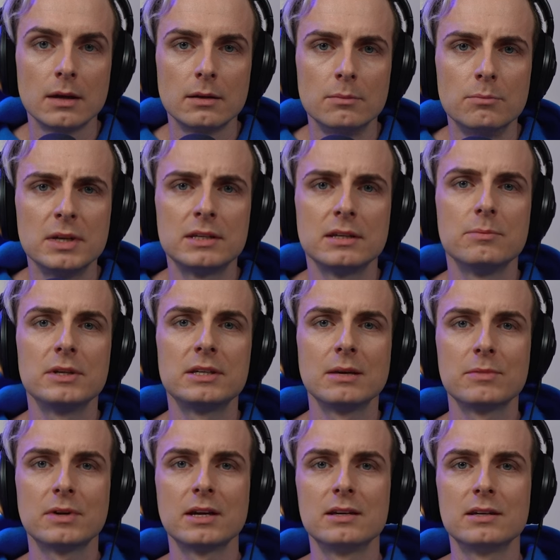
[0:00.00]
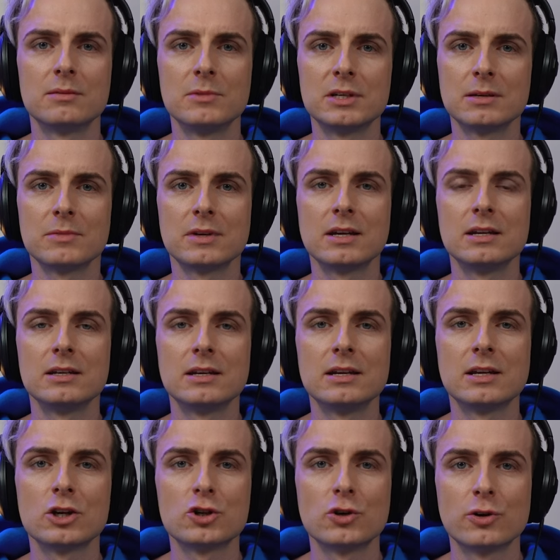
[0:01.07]
Mit, mit dem Kind, mit dem Kind.
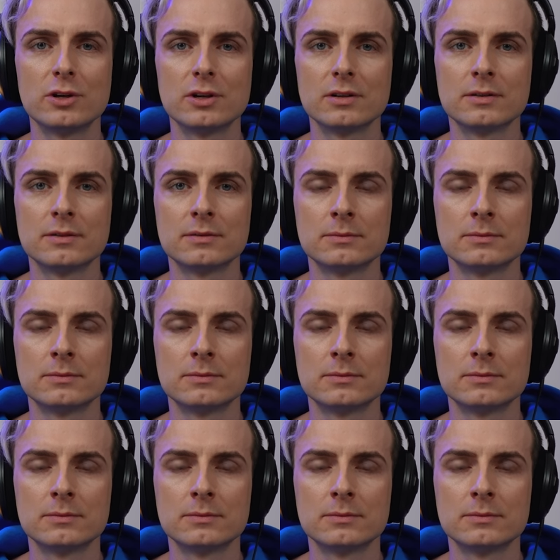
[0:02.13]
Mit Kind,